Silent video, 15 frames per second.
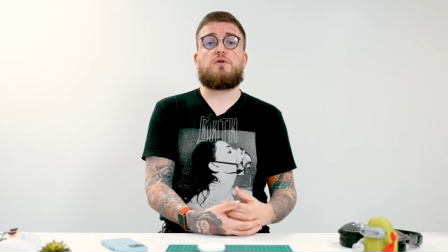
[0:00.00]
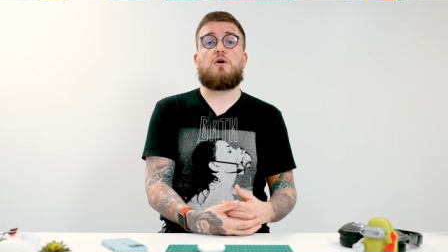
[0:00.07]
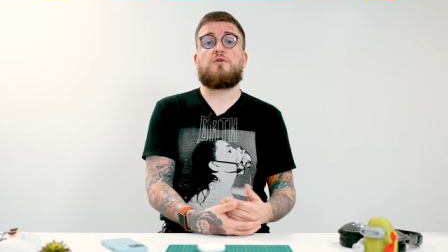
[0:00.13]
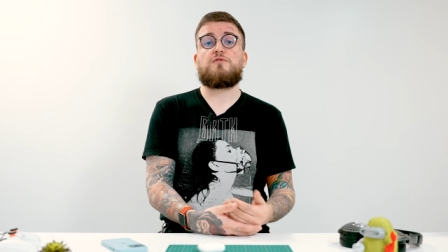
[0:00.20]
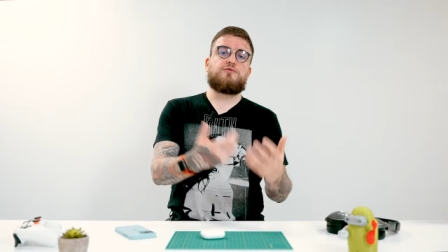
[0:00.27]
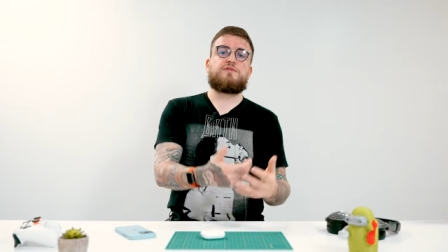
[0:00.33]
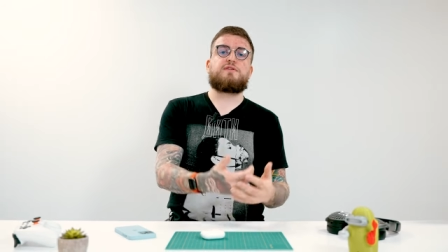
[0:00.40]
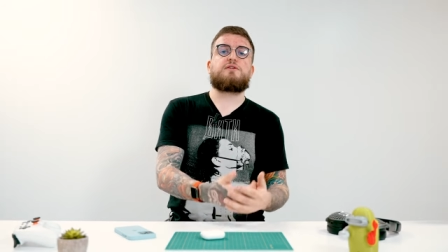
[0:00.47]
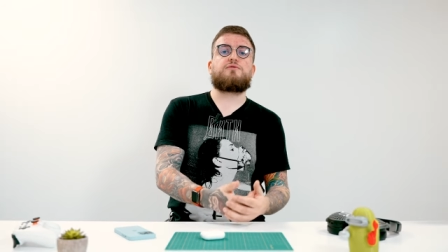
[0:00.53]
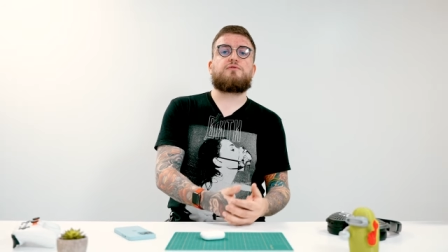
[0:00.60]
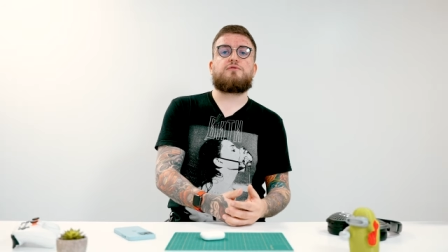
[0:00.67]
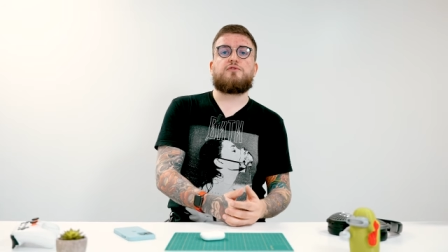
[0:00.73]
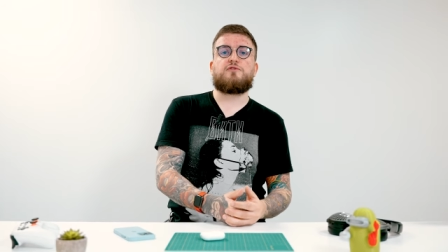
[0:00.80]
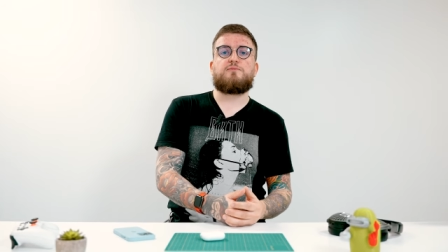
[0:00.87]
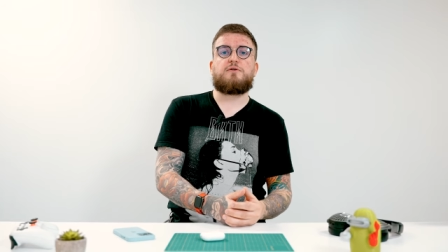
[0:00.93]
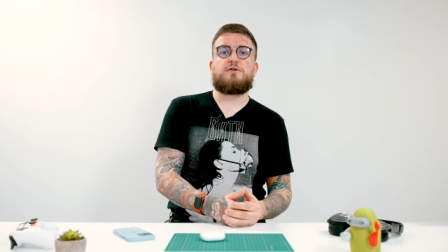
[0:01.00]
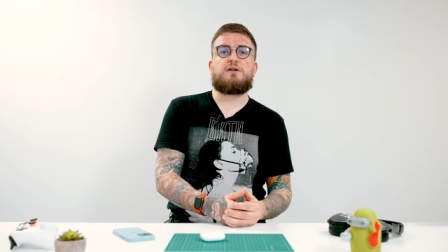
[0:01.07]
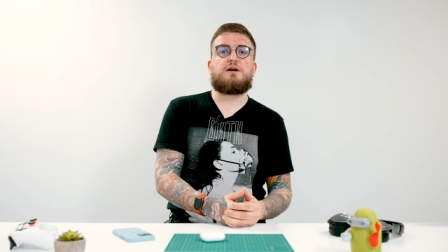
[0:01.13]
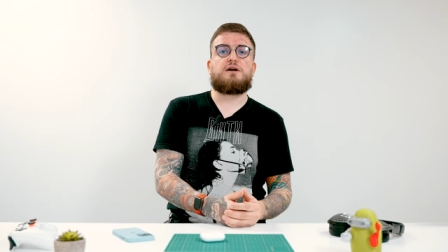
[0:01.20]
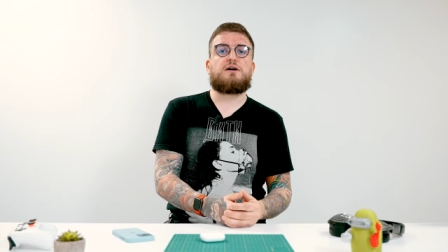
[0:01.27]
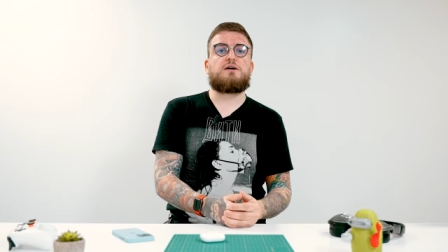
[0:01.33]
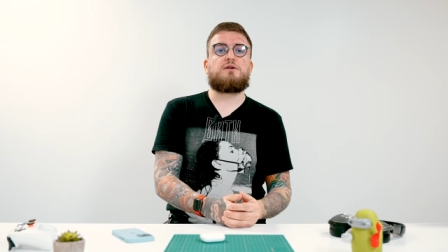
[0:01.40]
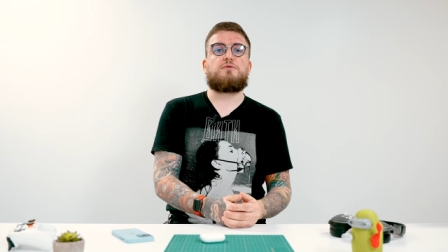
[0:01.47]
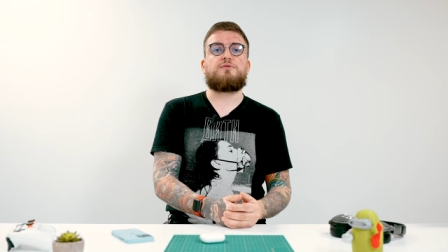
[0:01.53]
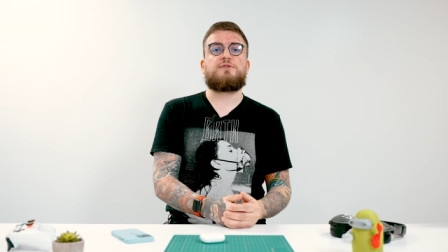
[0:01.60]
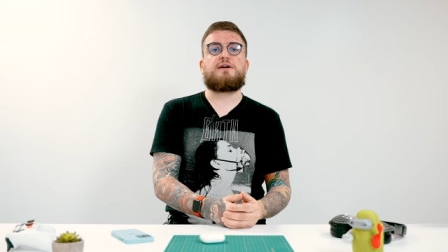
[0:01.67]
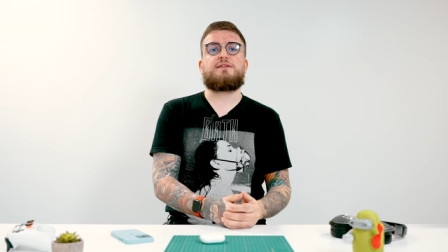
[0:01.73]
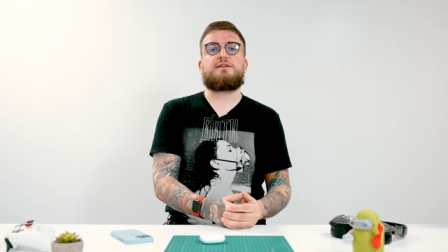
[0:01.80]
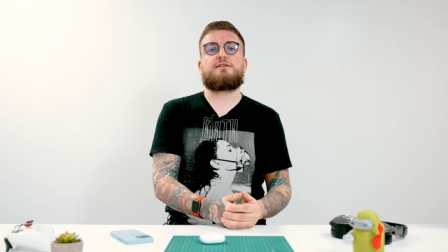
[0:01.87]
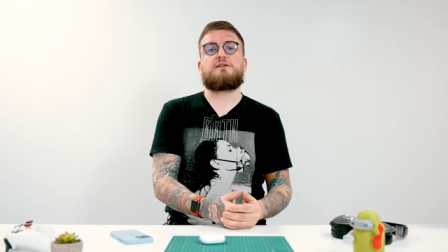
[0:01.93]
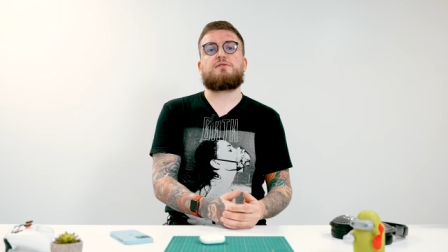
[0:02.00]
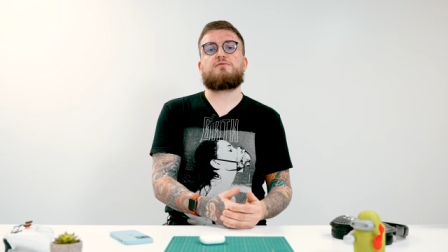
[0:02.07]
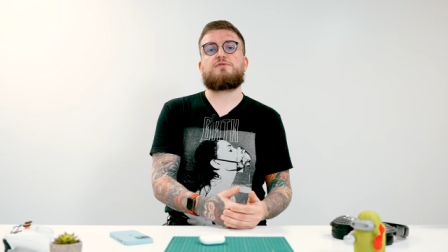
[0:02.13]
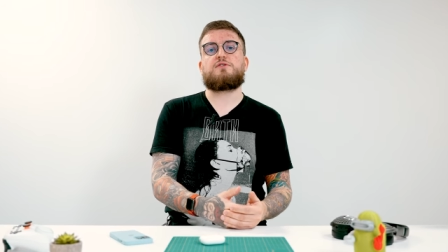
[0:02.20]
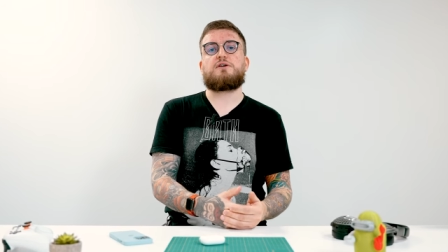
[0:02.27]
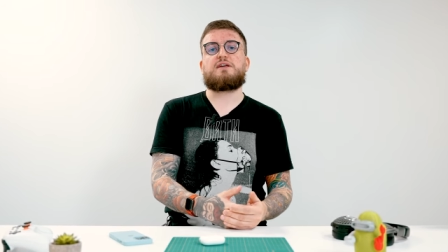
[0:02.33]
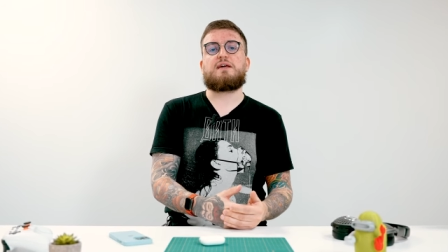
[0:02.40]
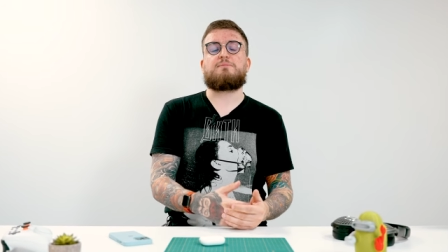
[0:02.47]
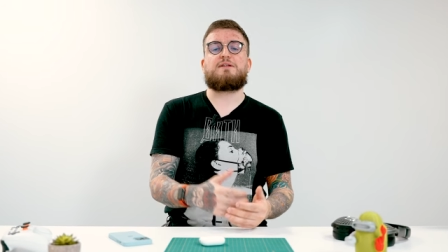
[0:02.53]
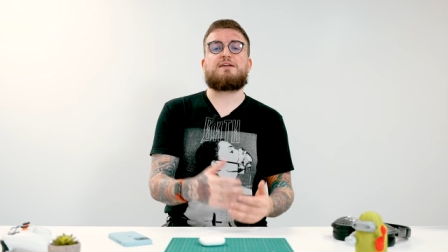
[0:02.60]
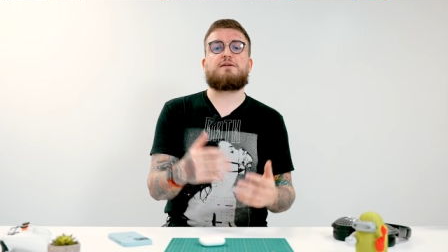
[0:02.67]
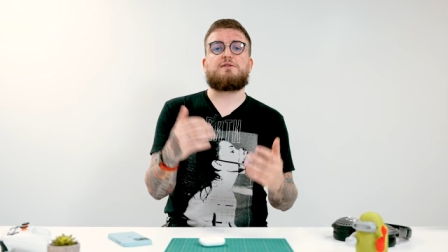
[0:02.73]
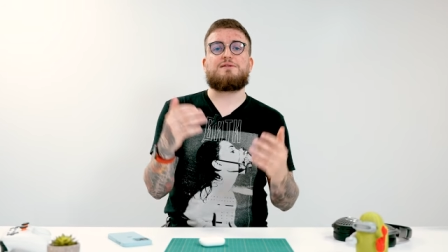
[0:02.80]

Quand on se situe dans ce mode-là, on a des écouteurs qui appliquent